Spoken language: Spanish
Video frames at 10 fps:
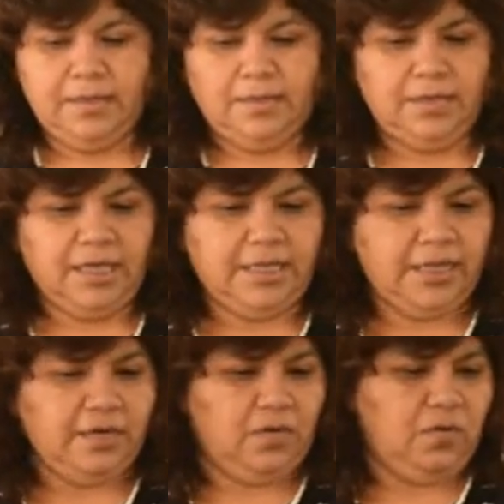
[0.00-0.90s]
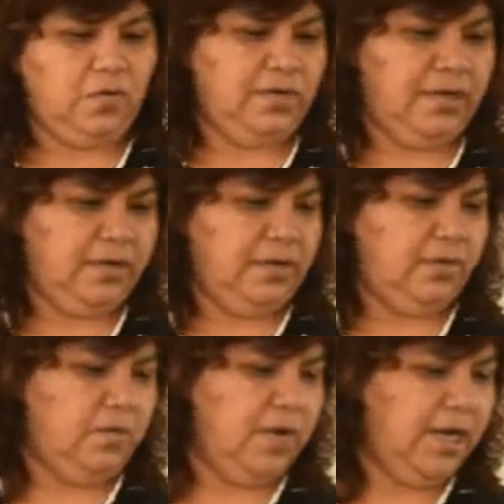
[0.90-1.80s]
Ya tengo eh,
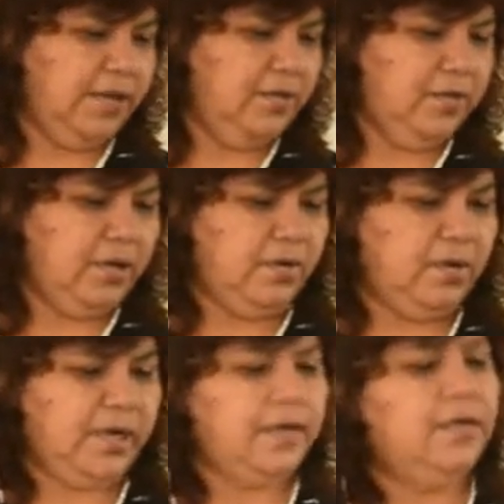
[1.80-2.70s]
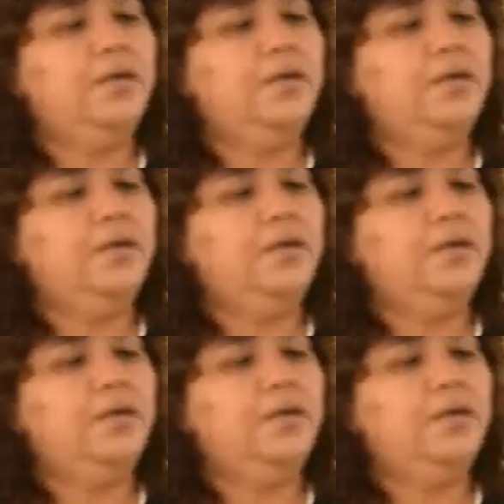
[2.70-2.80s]
un lado, ahora